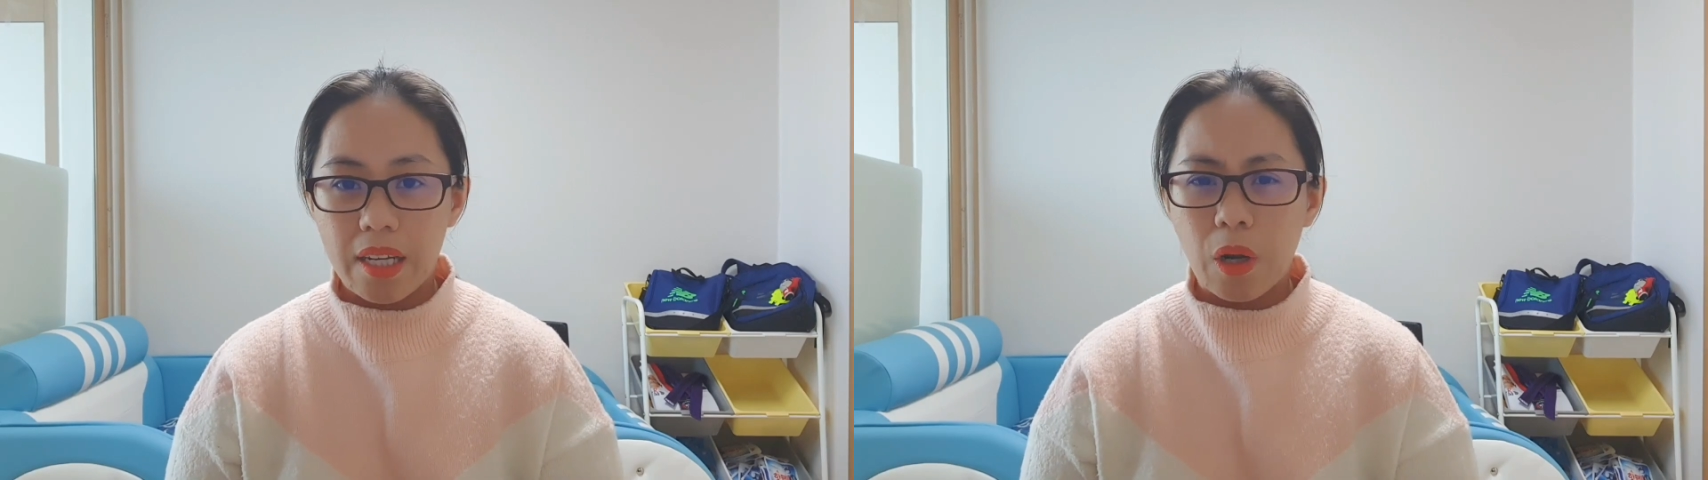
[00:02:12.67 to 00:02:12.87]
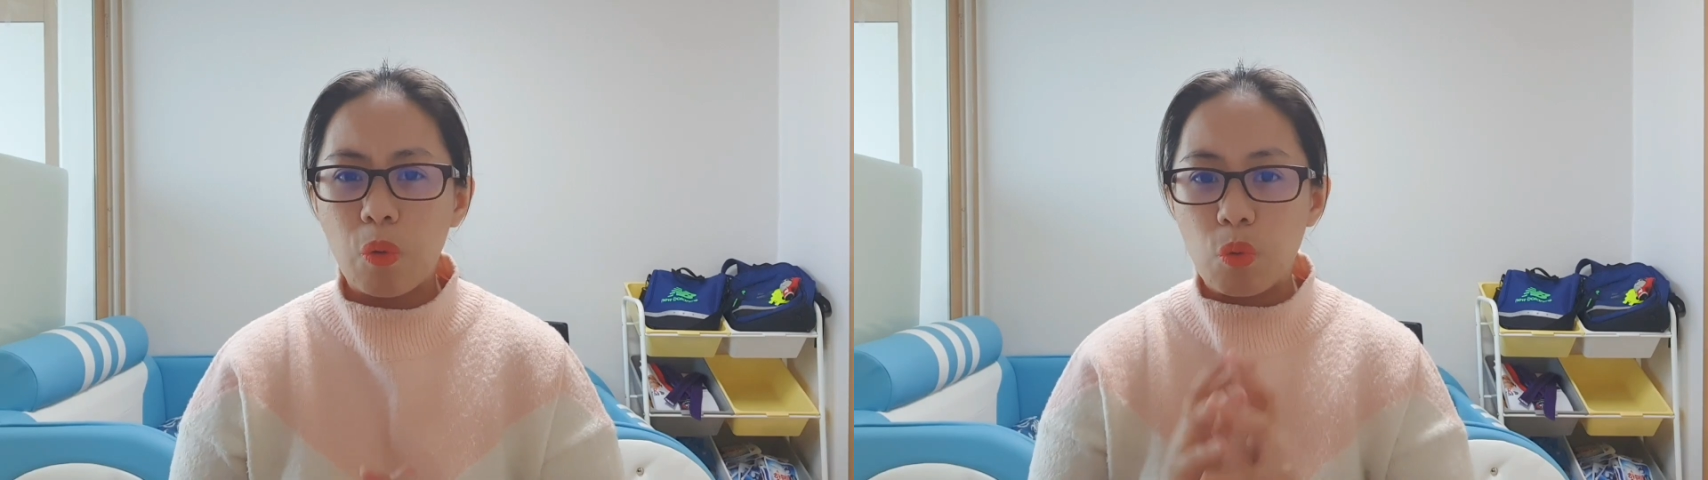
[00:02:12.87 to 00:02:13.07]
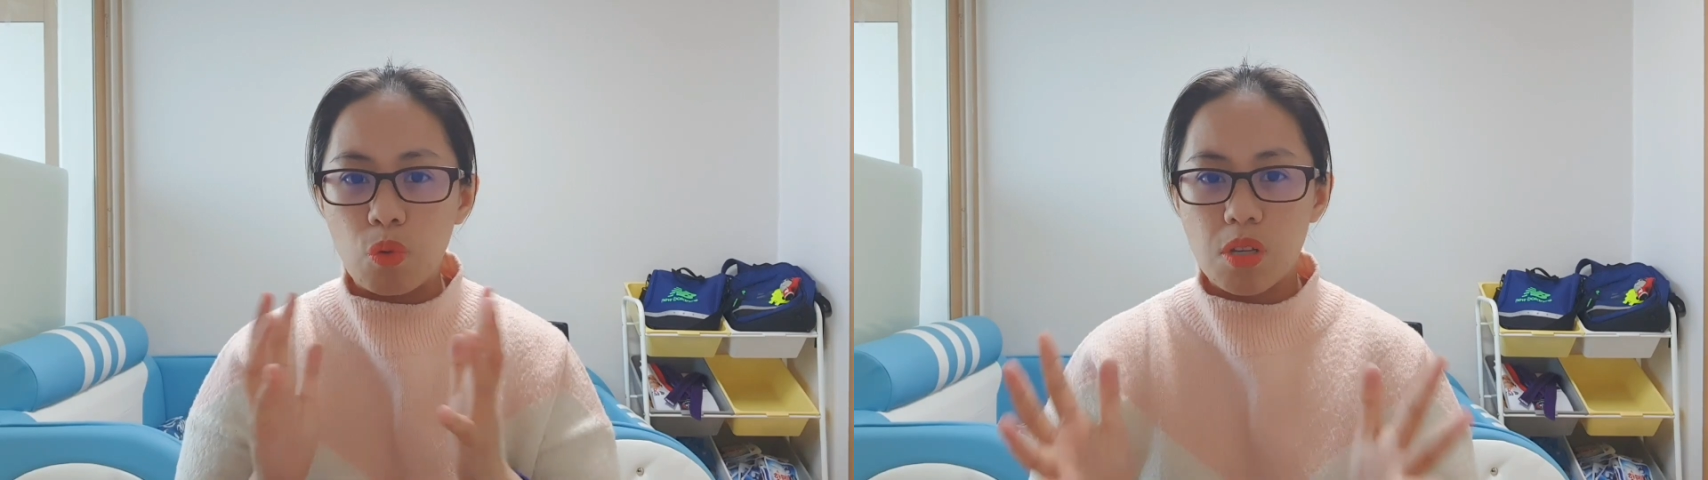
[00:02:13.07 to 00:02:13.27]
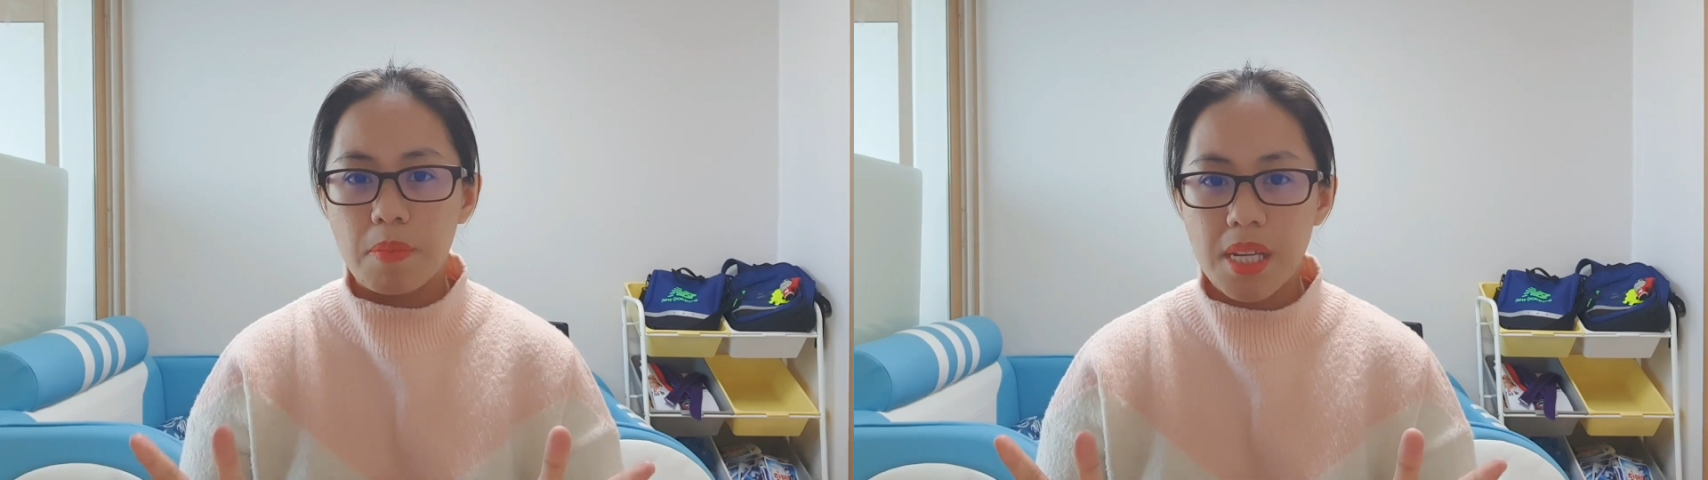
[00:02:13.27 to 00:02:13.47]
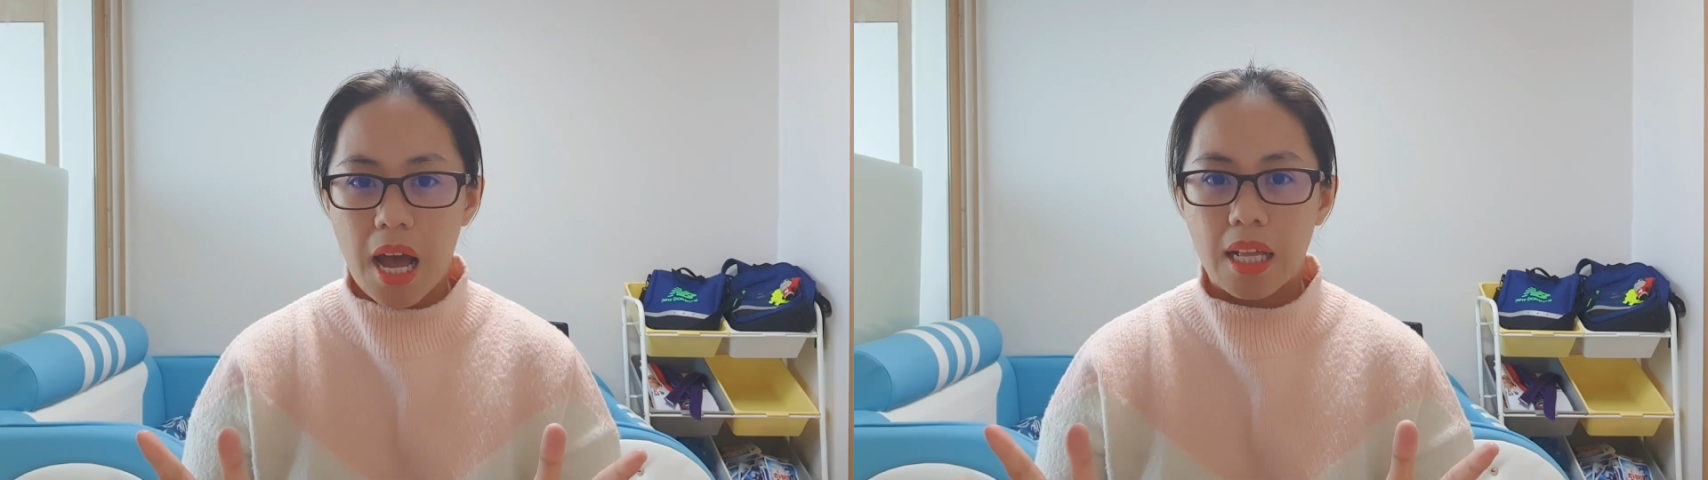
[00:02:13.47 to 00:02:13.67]

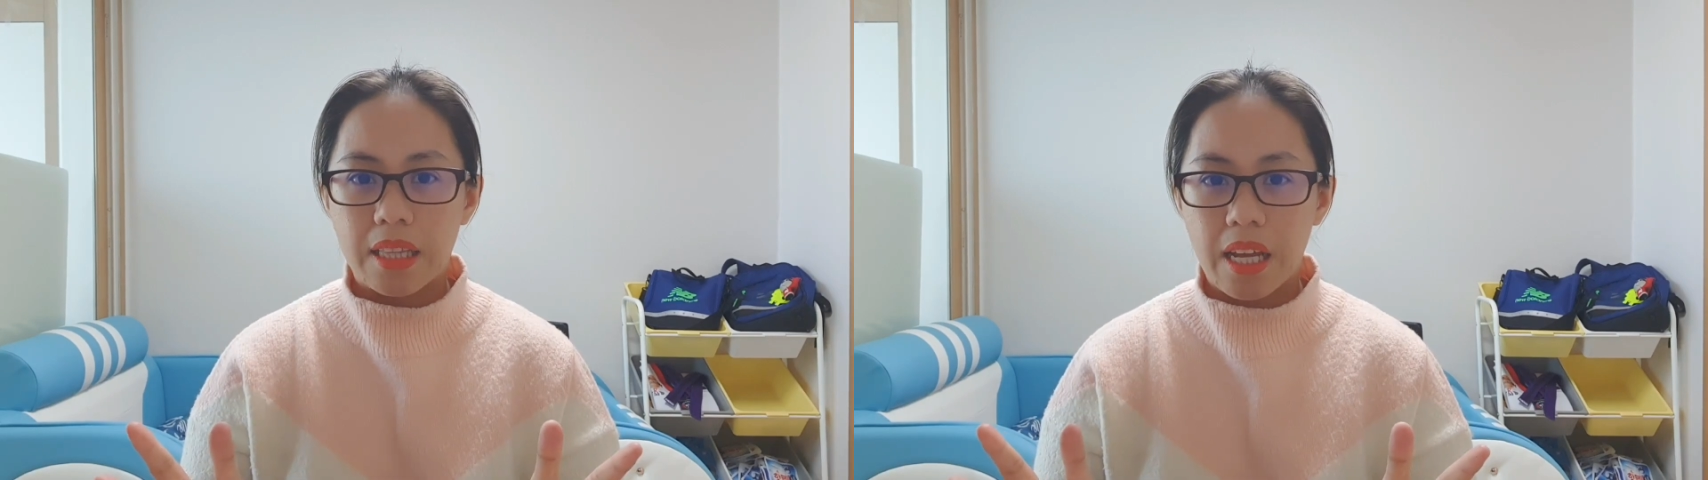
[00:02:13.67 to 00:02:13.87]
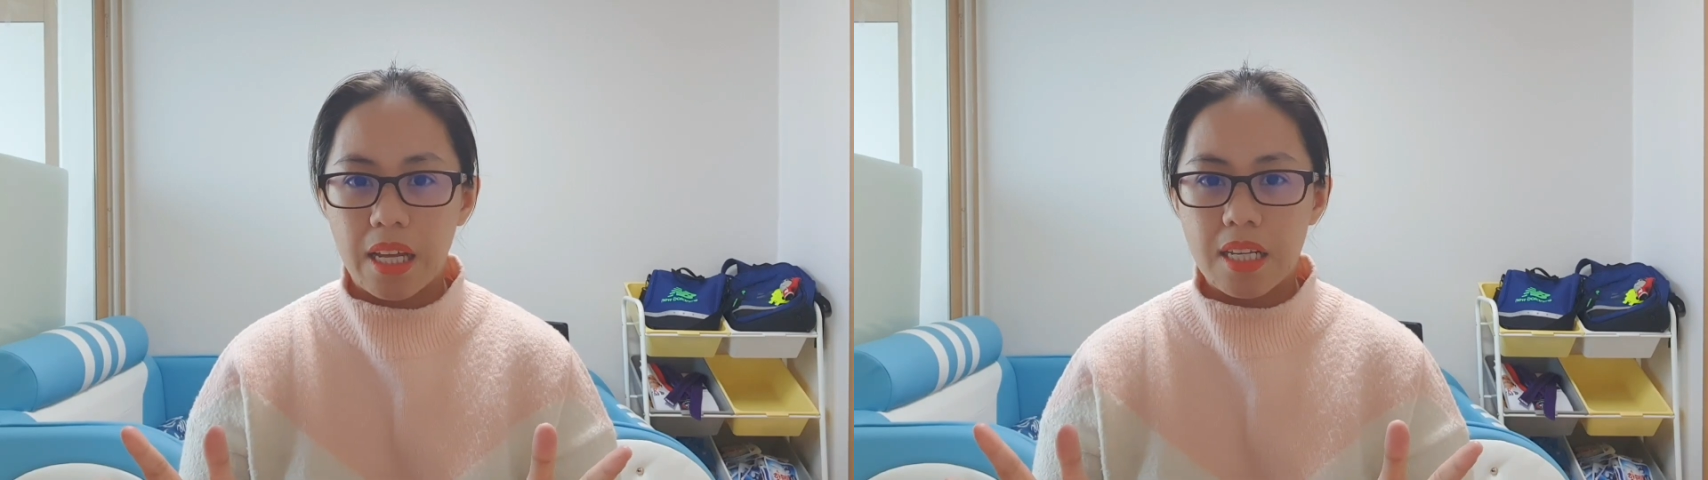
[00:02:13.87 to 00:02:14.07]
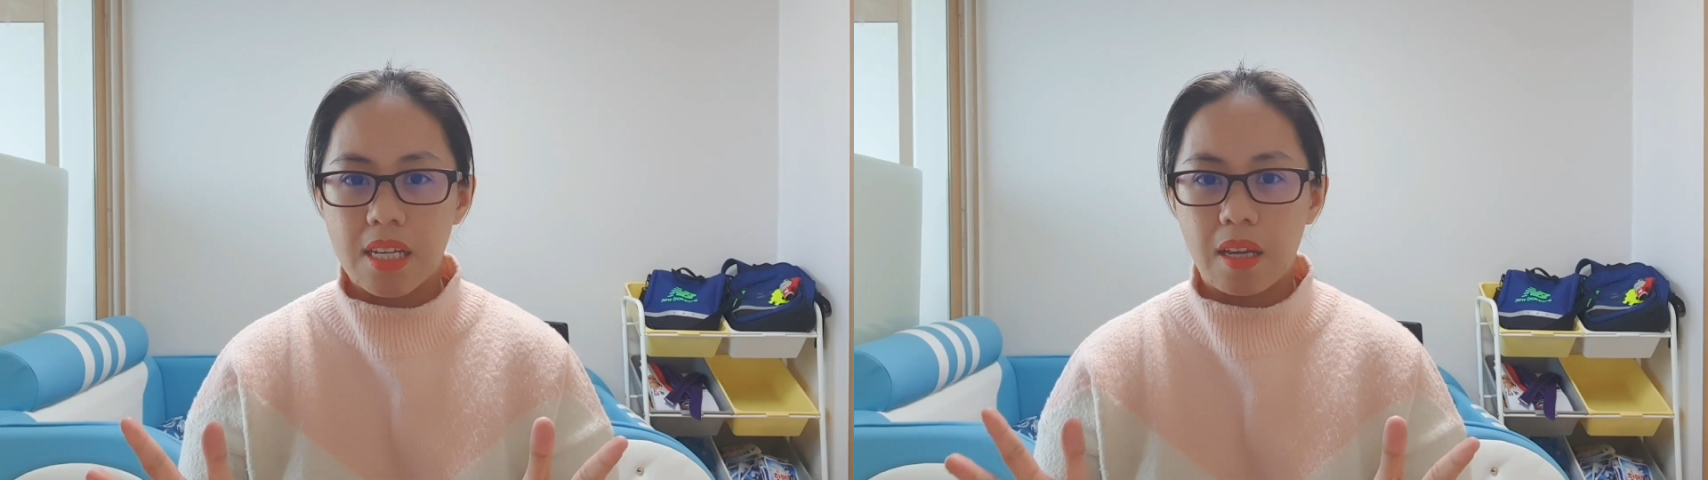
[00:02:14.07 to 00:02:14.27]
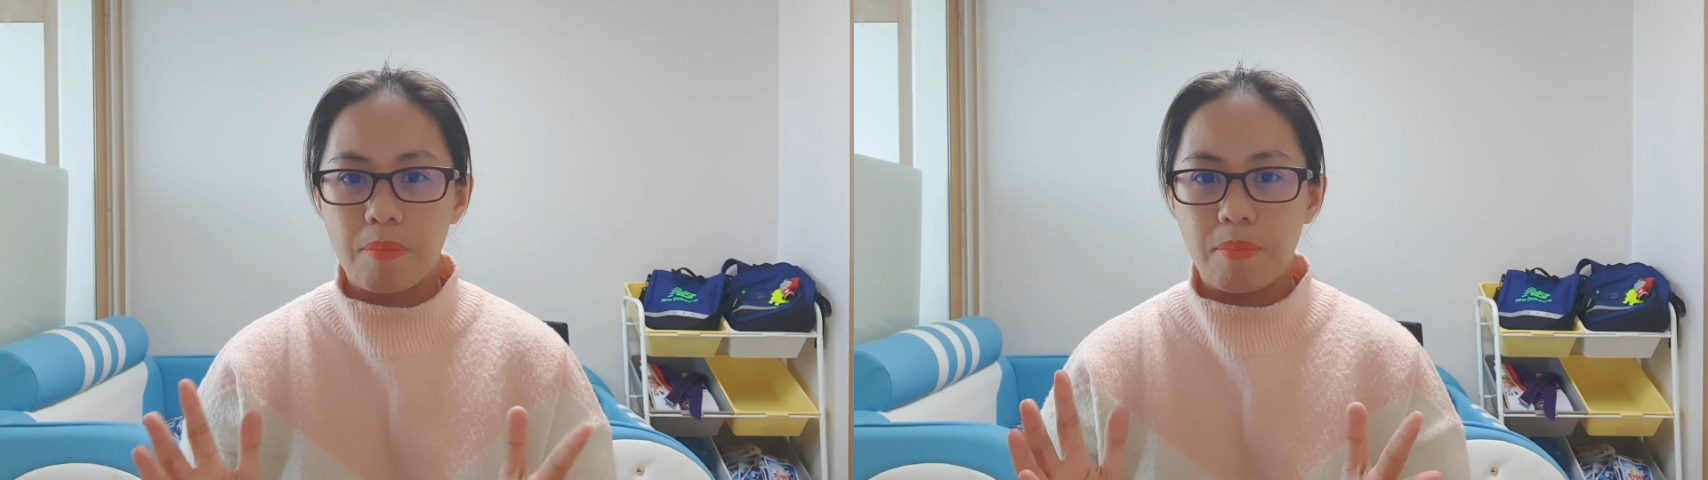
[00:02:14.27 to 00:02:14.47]
nangungusap sa atin sa,